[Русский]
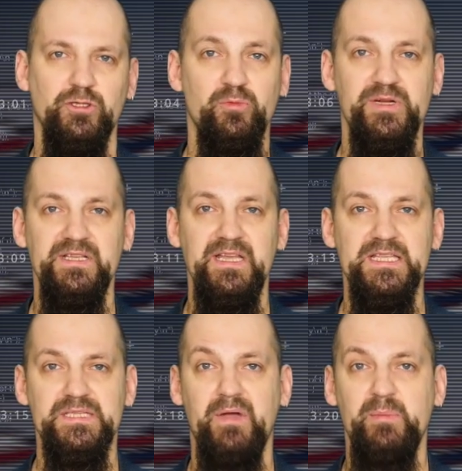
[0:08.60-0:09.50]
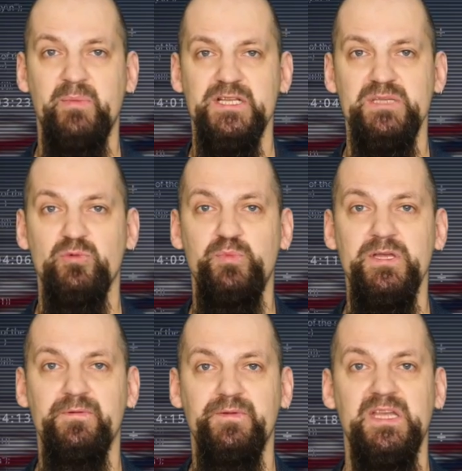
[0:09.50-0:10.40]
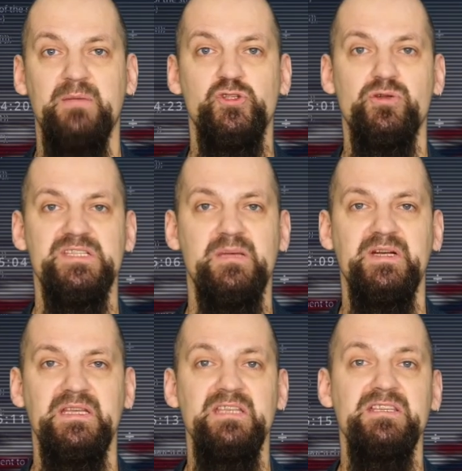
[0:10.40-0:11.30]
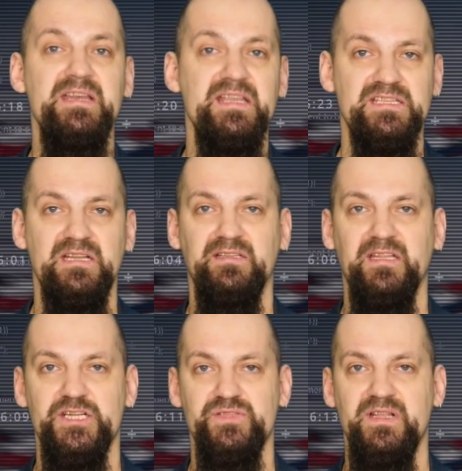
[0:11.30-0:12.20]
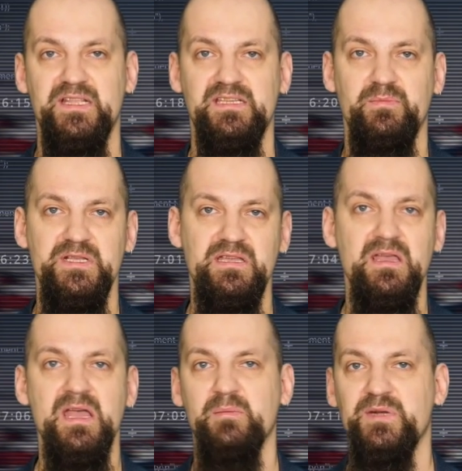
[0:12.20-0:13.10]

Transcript: Добрый день, с вами Максим Упиров и обзор самых интересных, на наш взгляд, событий,